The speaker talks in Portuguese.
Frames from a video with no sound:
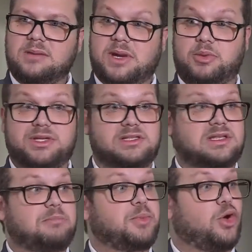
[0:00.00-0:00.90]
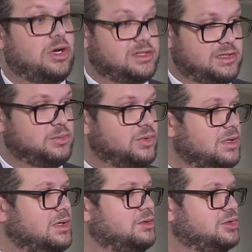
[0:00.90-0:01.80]
para poder estar próximo
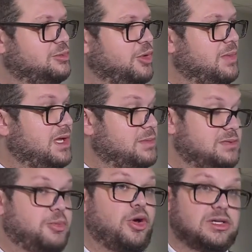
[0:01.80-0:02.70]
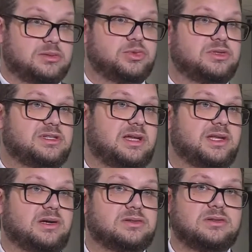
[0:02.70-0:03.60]
dos problemas, próximo dos
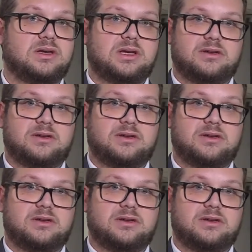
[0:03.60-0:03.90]
cidadãos,